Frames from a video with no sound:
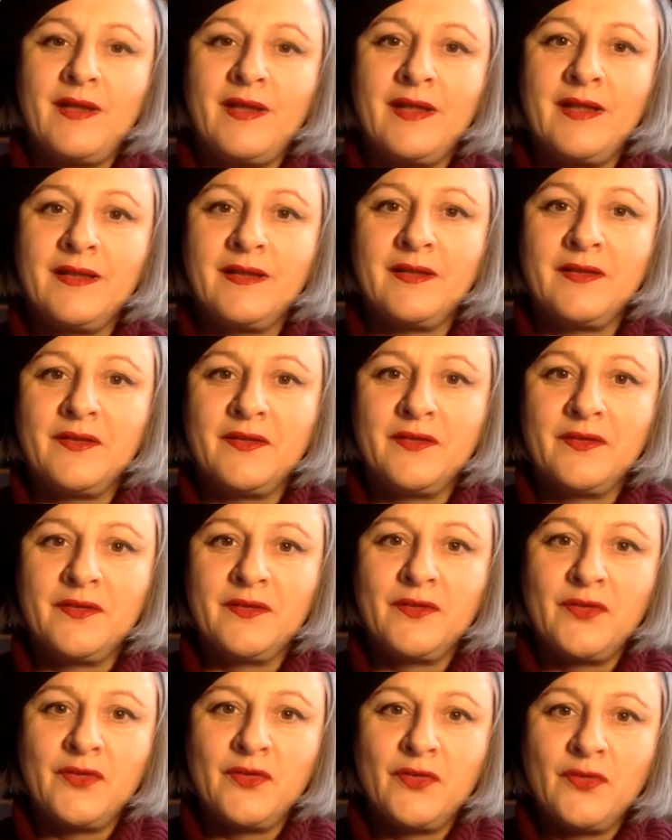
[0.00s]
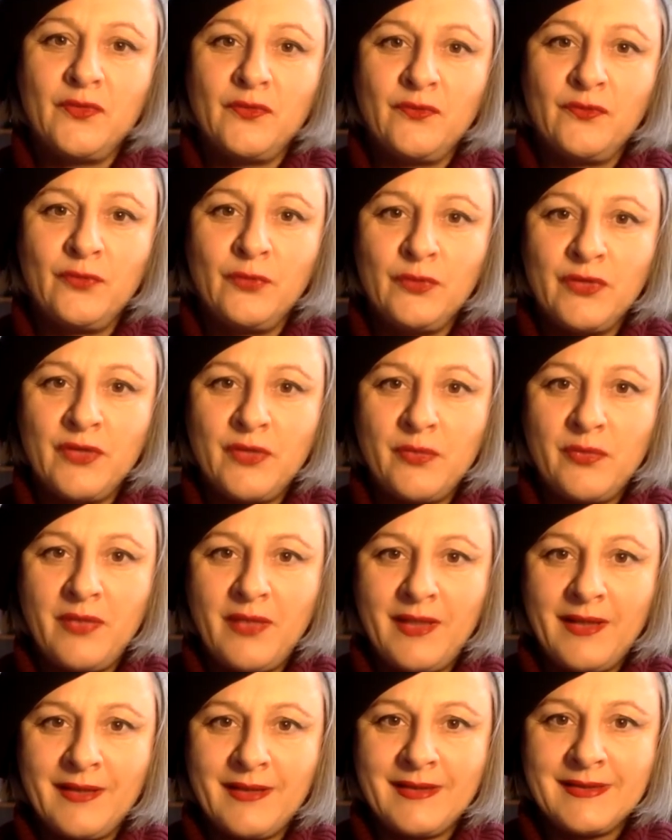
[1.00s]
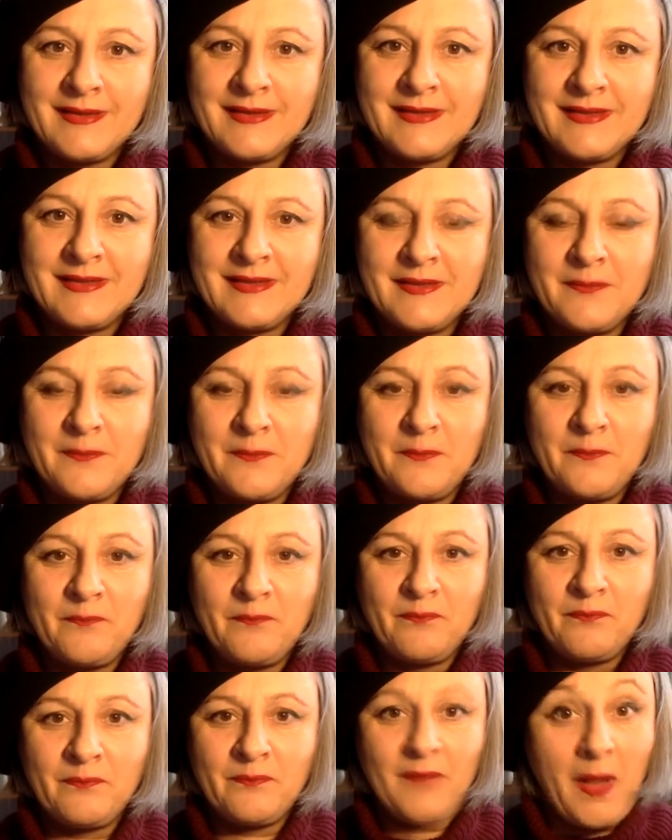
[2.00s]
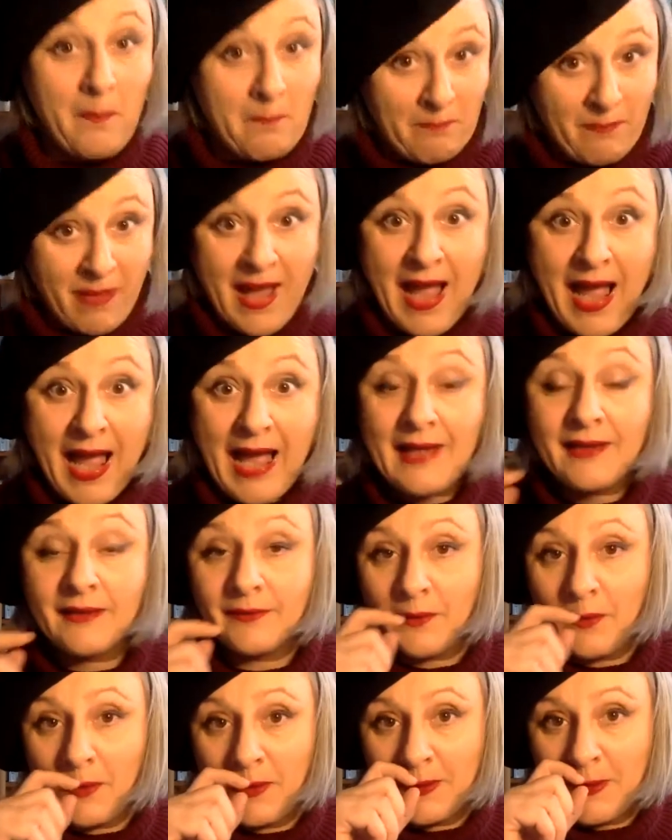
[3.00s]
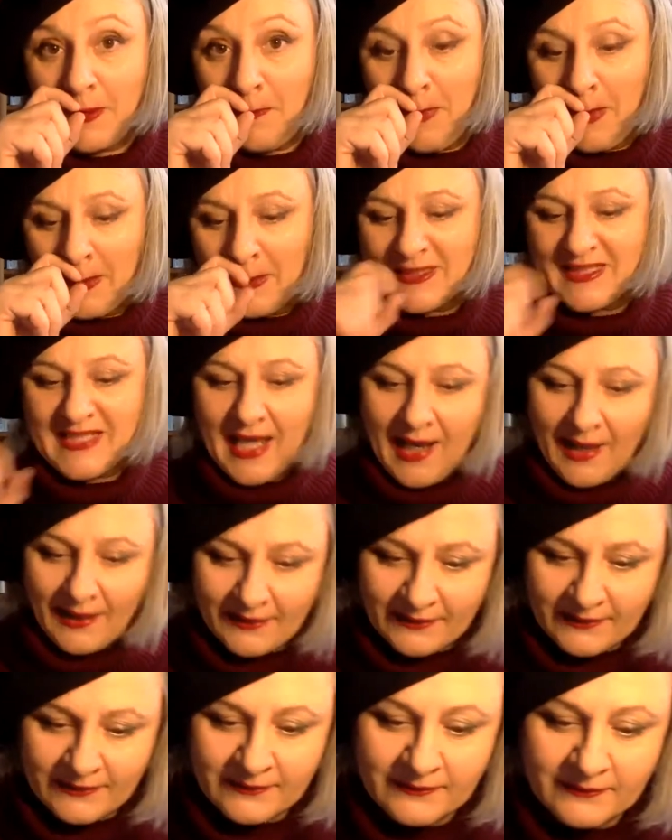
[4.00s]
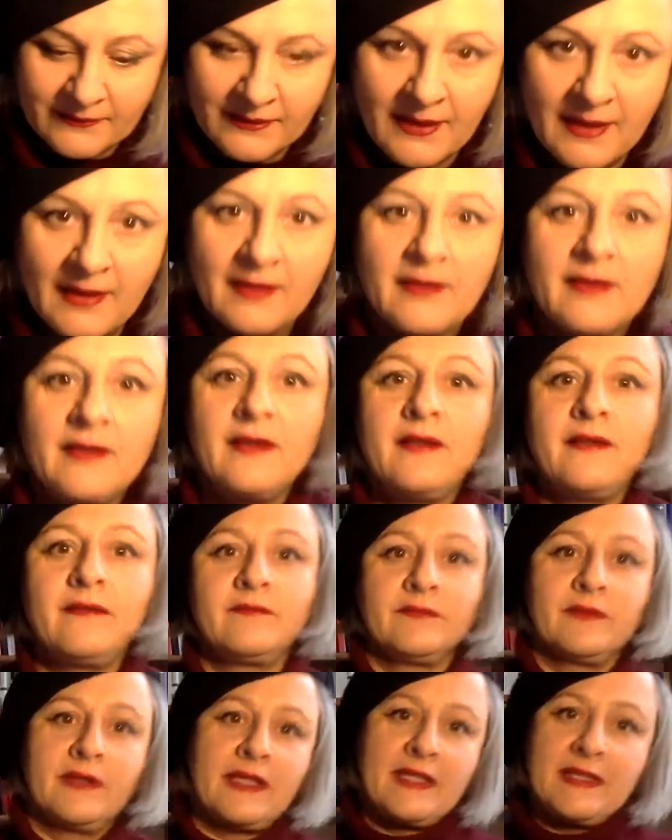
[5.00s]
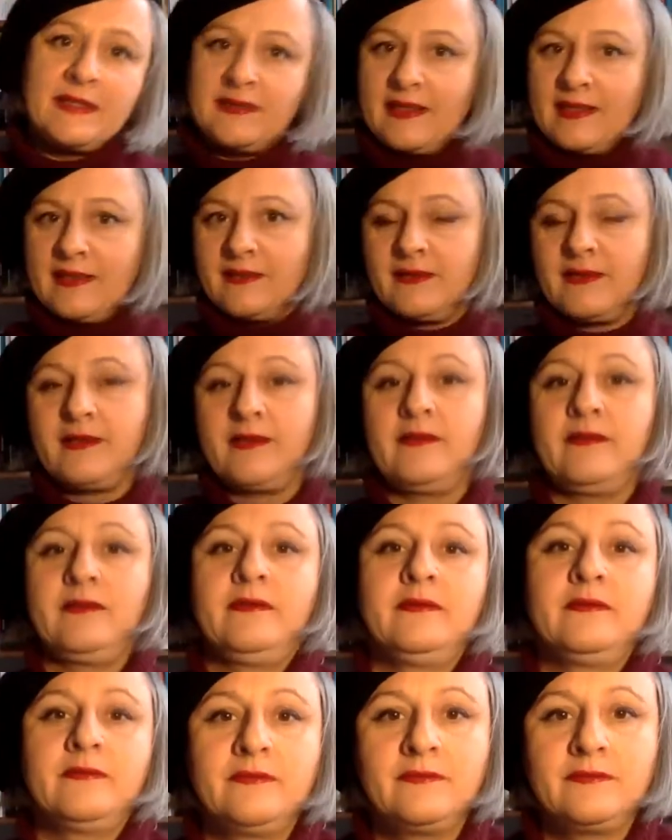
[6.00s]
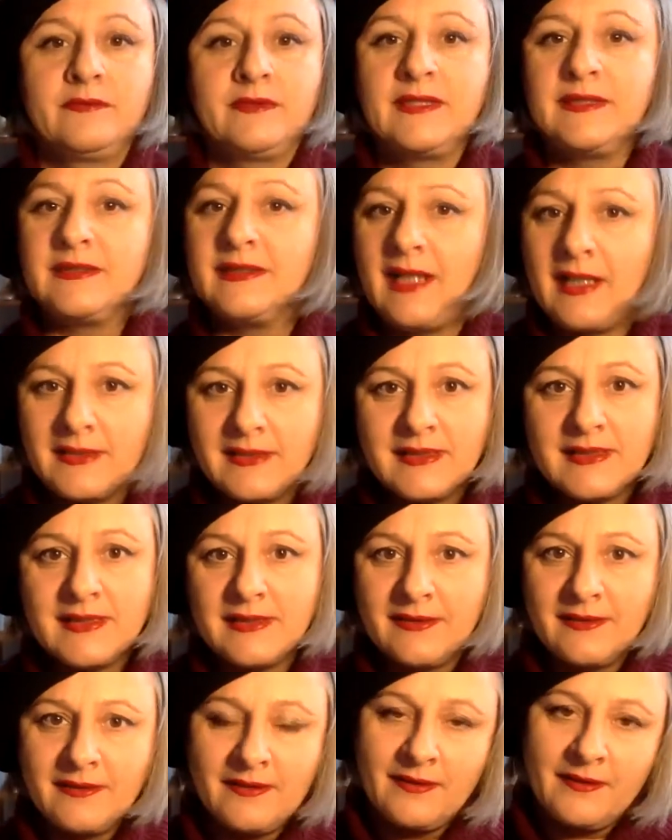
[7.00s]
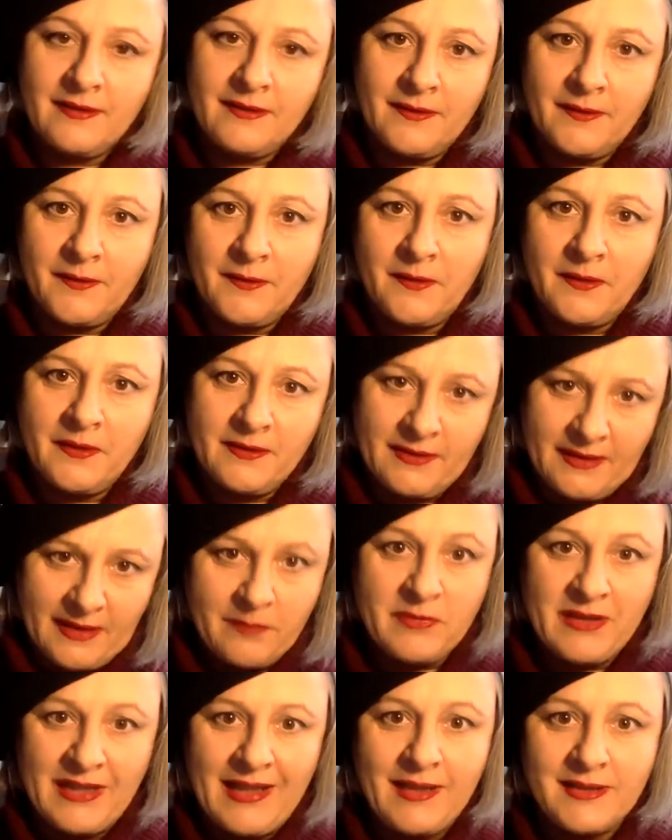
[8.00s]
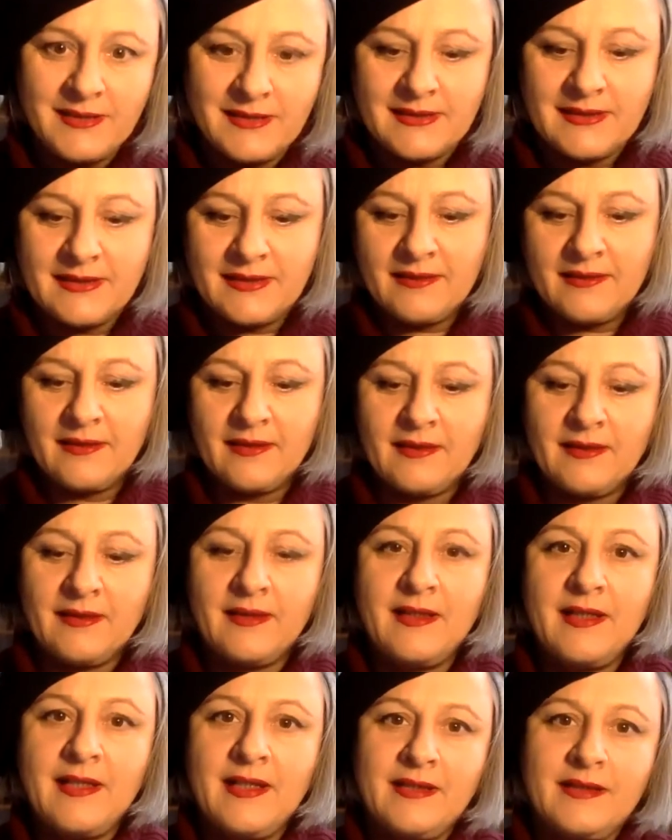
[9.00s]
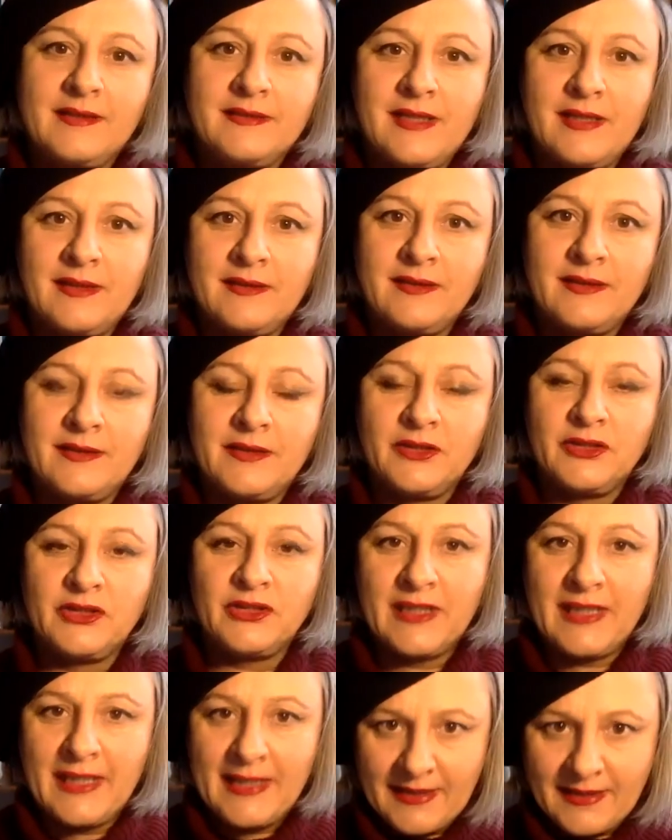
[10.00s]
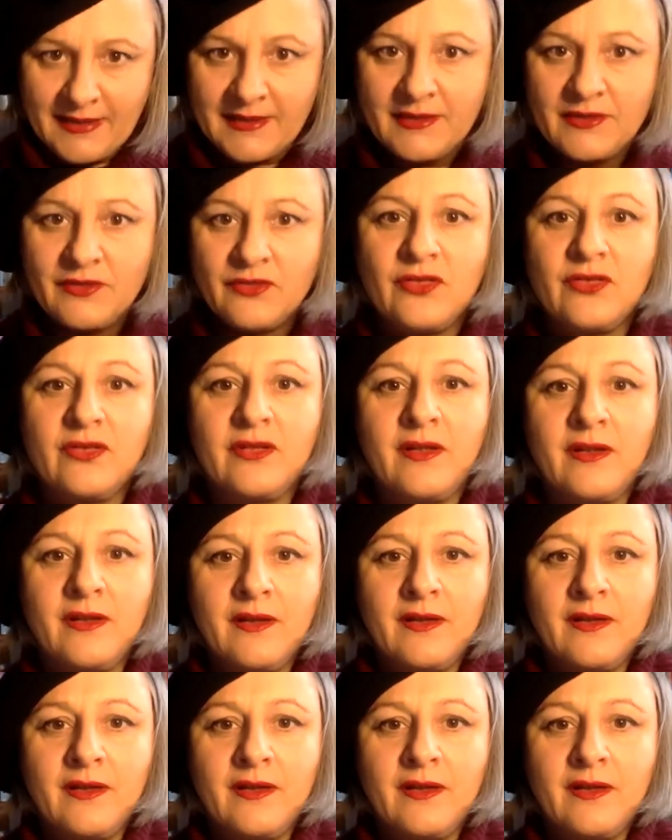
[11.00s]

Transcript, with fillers: Ein wunderbares Paar, könnte man sagen. Ich denke, den Klassiker, dem Klassiker, das andere Geschlecht,